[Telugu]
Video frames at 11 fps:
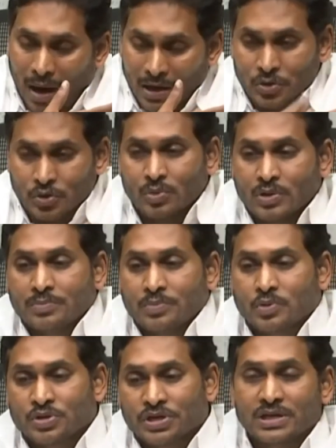బాత్రూములు
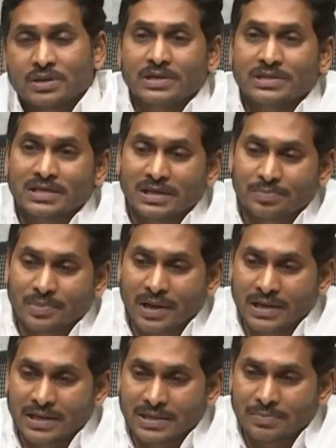ఇంప్రూవ్ చేయడం అయితే
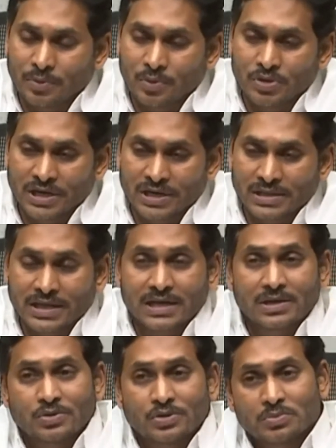ఇంప్రూవ్ చేయడం
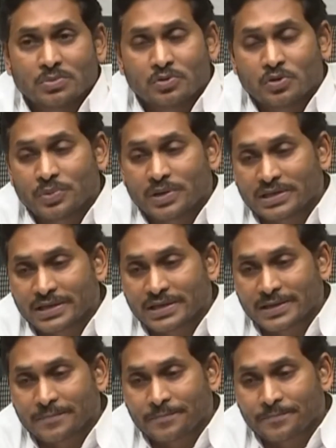దగ్గర నుంచి మొదలు పెడితే